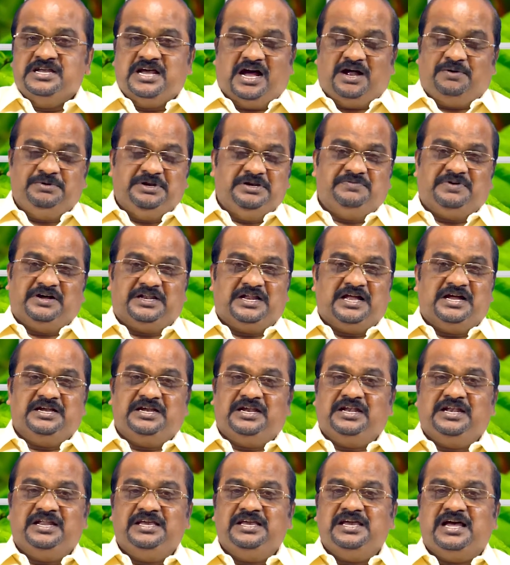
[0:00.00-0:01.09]
அப்படின்னு வர்றாங்க
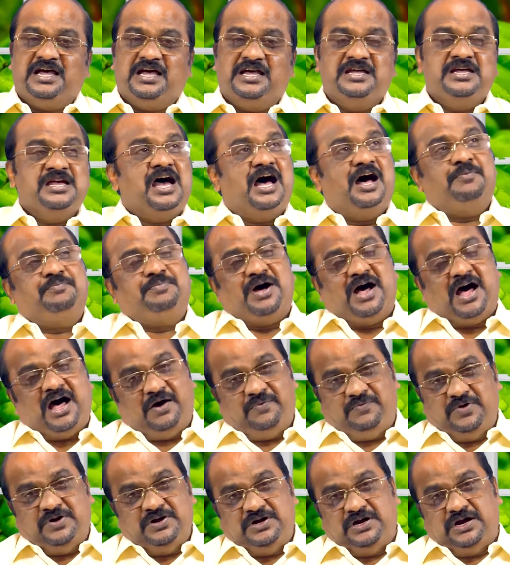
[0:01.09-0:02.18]
இல்லையா அப்போ
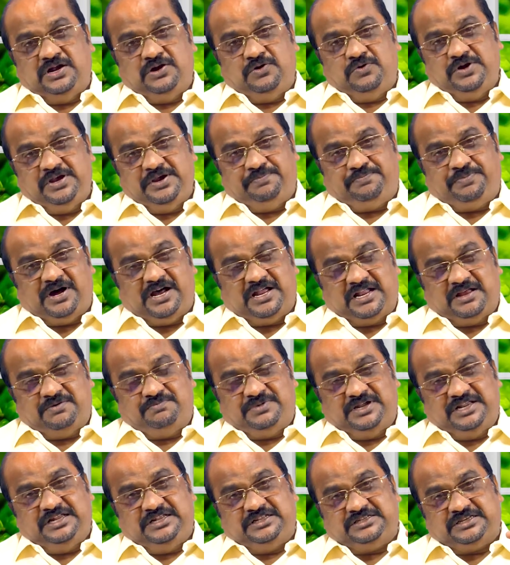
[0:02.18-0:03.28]
அவங்களுடைய
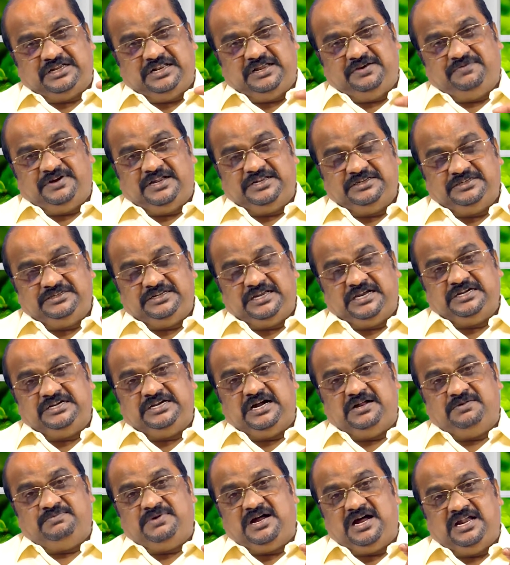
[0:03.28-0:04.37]
பாரம்பரியத்தில் வந்த
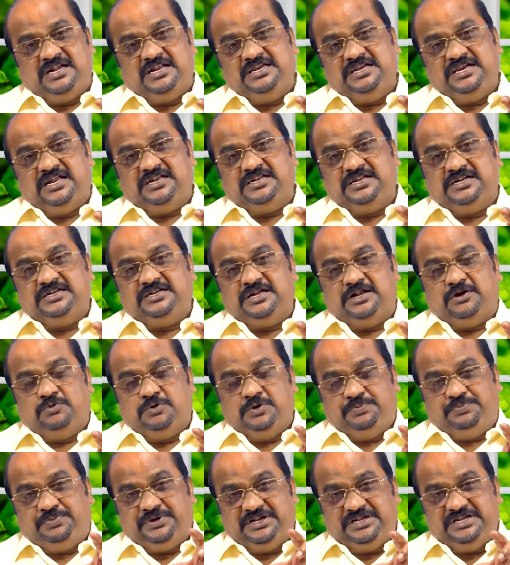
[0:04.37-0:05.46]
கமாலியல் என்கிற
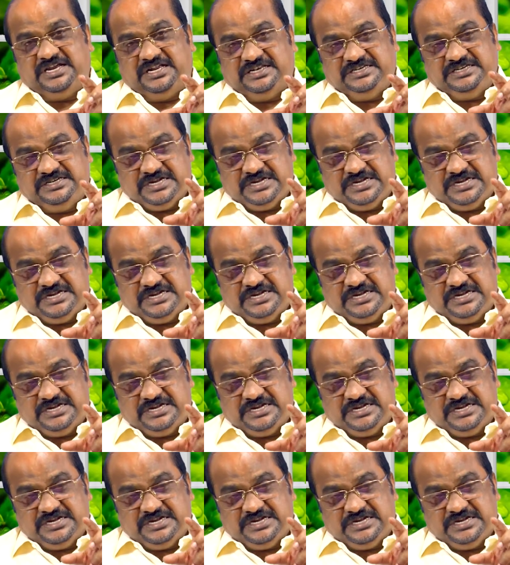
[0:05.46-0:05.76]
ஒரு பெரிய